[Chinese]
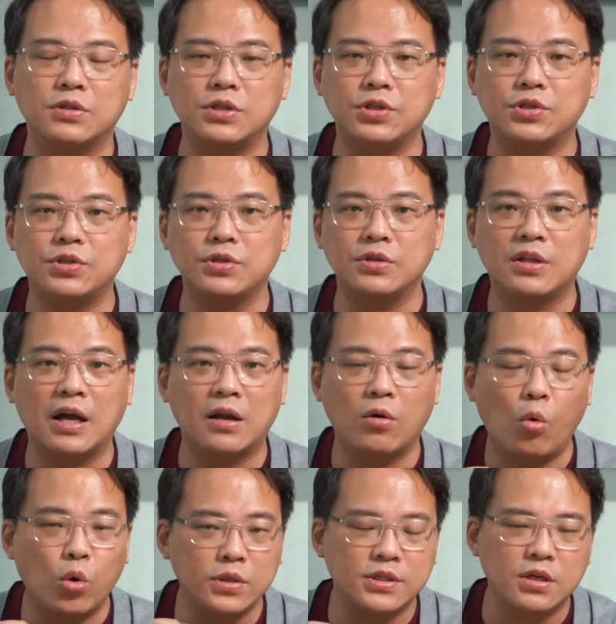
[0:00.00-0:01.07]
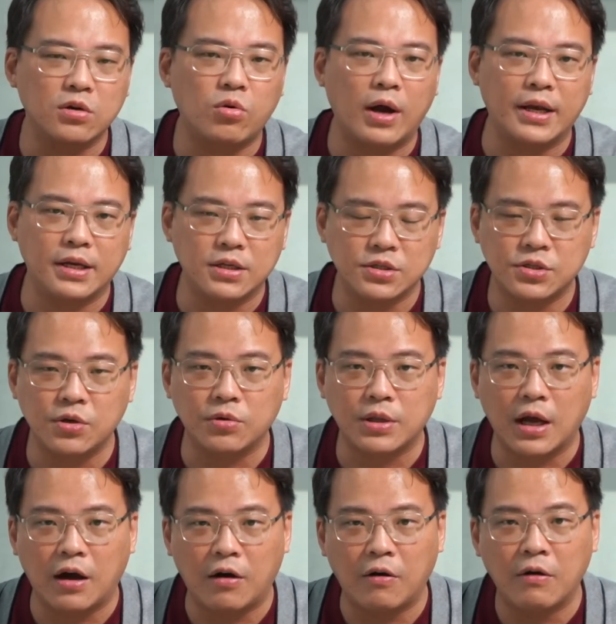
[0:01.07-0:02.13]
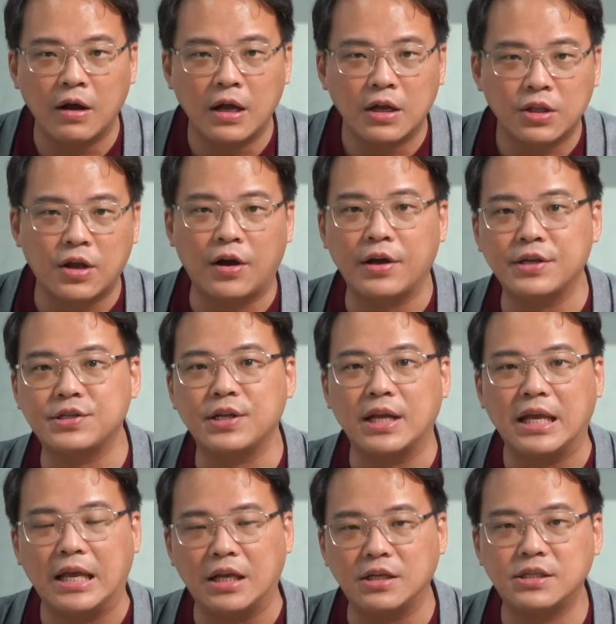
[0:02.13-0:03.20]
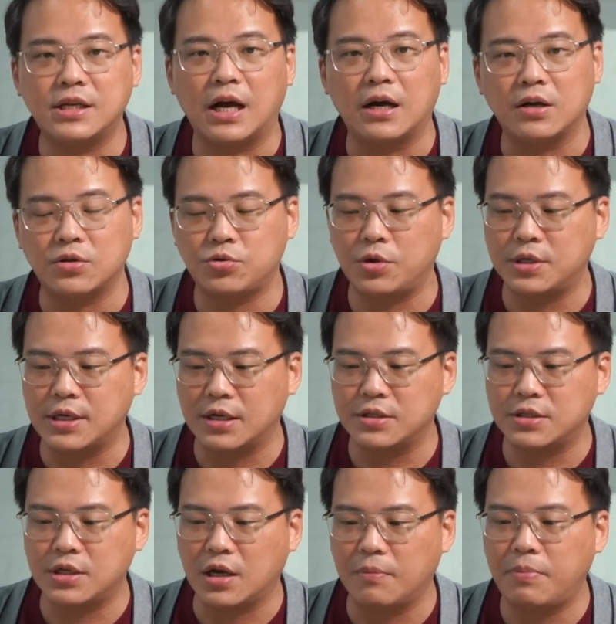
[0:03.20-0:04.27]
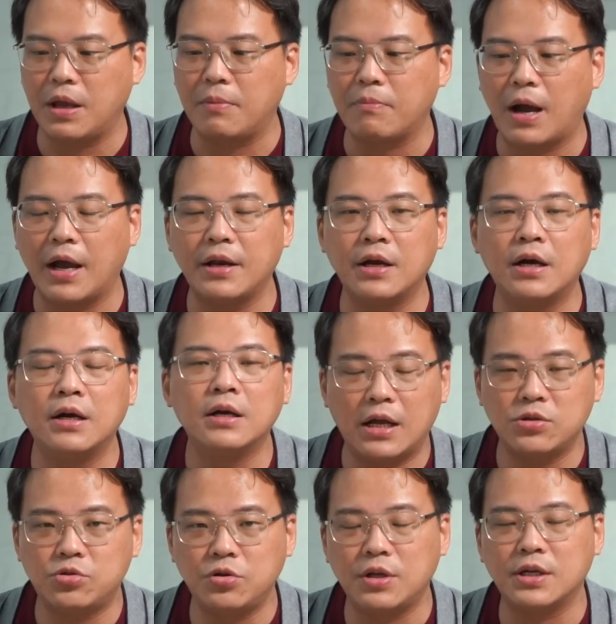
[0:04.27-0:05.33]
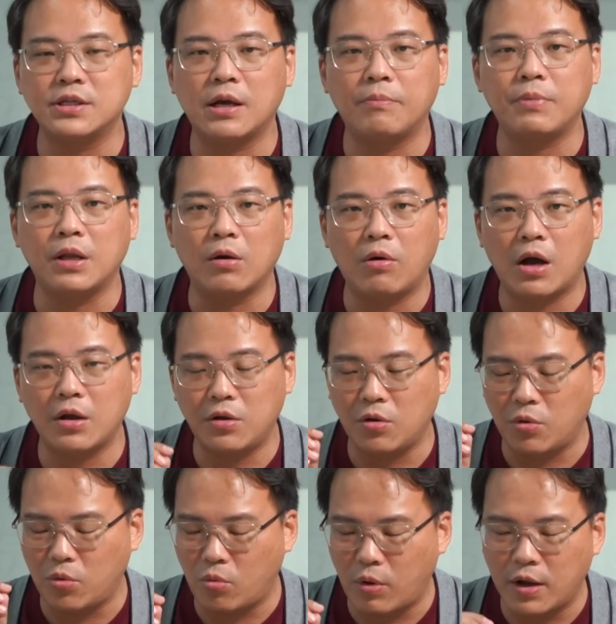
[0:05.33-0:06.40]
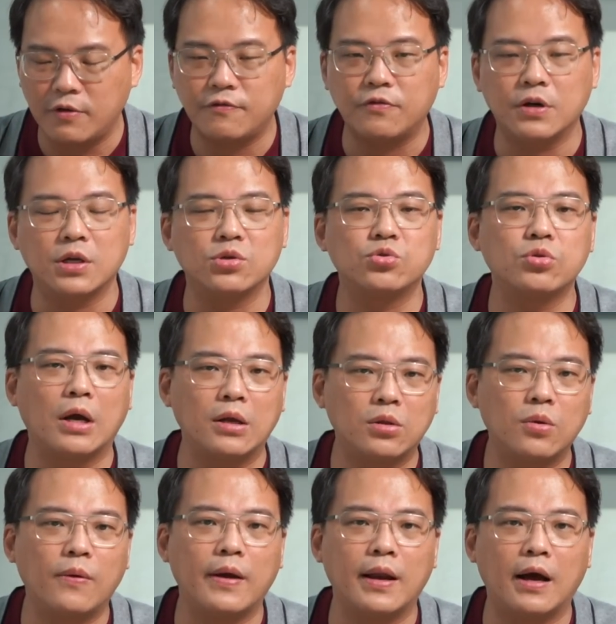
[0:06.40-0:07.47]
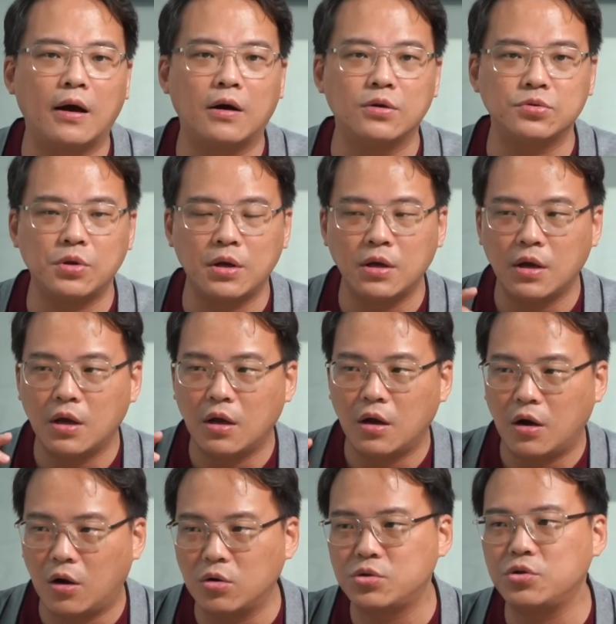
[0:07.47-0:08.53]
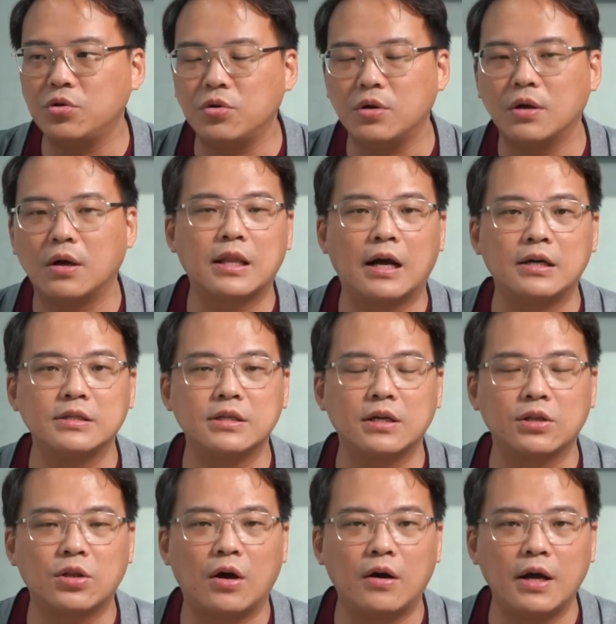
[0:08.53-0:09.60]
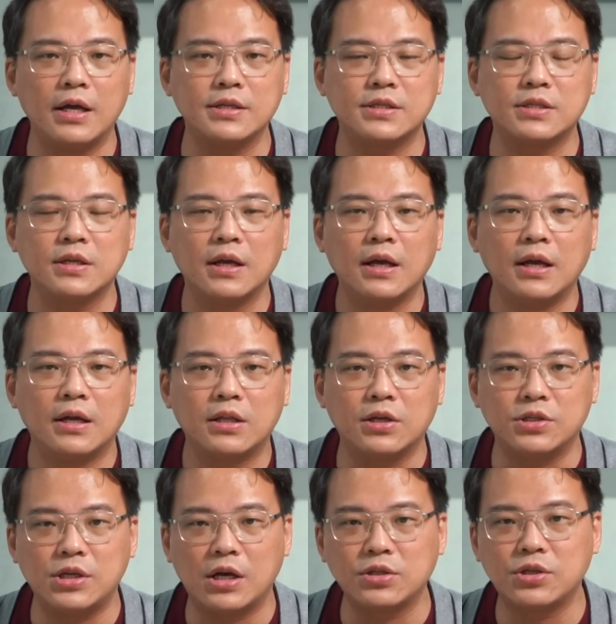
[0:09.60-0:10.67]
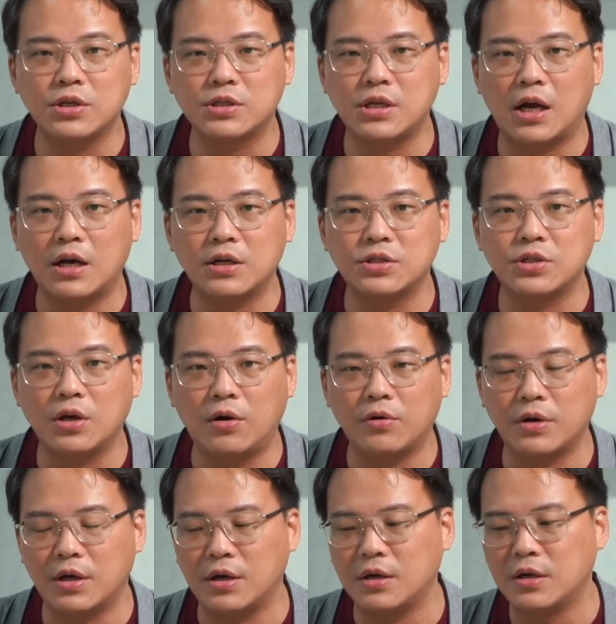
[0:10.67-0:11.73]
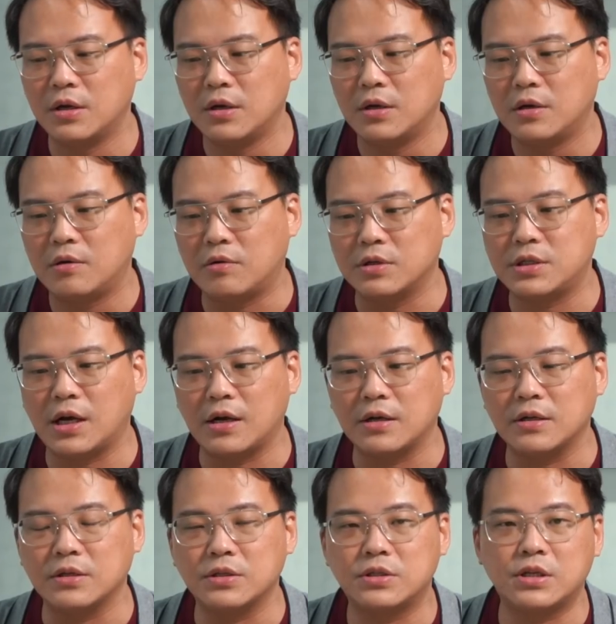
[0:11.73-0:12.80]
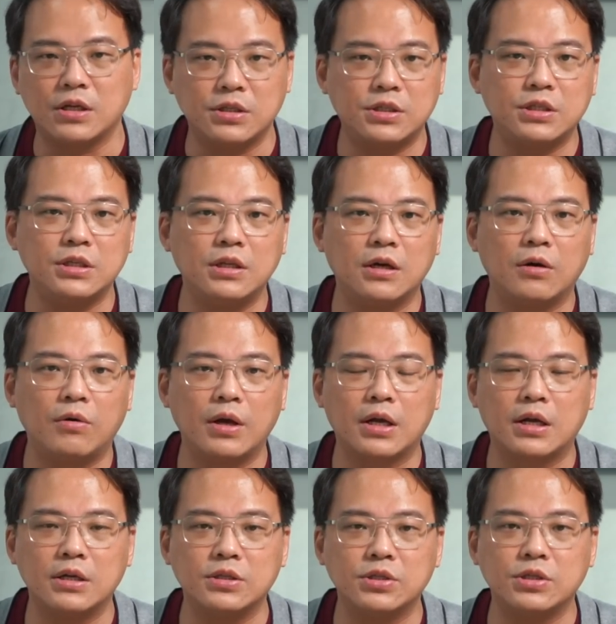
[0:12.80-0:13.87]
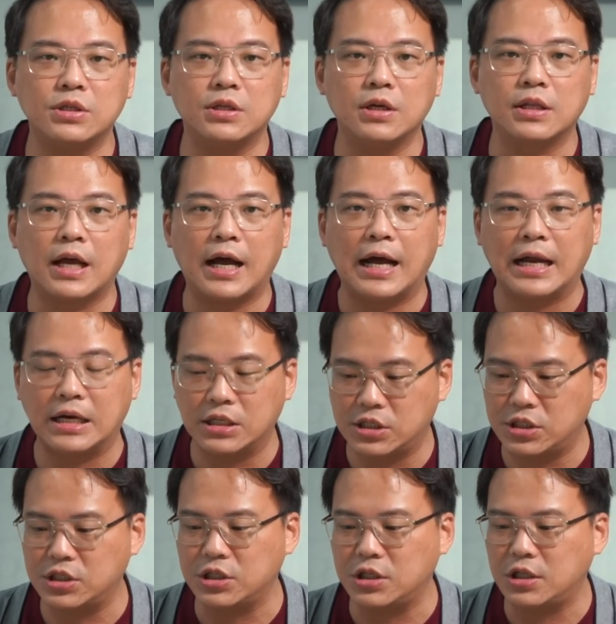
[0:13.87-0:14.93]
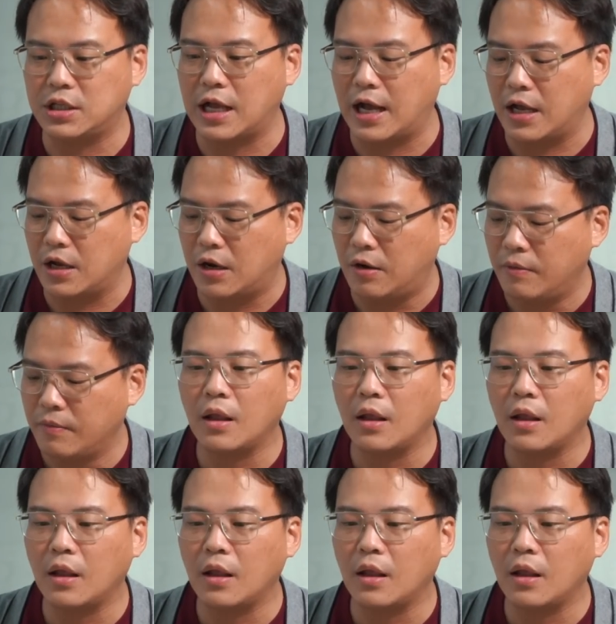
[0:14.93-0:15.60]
其实它的货车款呢受到 t o m n S 的影响，所以让整个品牌呢和去年相比的话有微幅的衰退了哦，所以后续当这个 t o m n S 的厢车上了之后呢，我想成绩呢会更值得大家的期待哦。